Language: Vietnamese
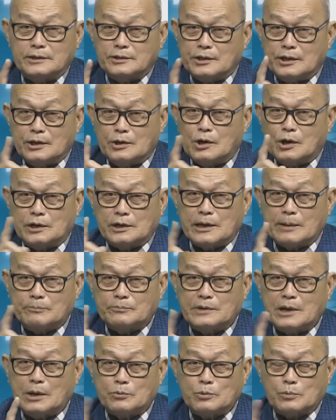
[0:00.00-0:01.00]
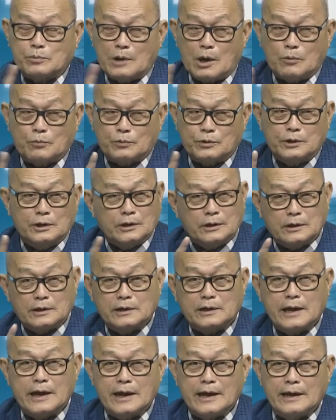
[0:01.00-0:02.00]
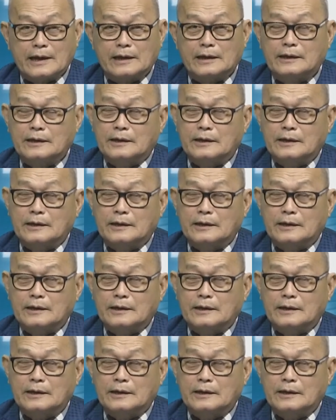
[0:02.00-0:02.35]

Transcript: chỉ có 160 đồng chứ đừng có nghe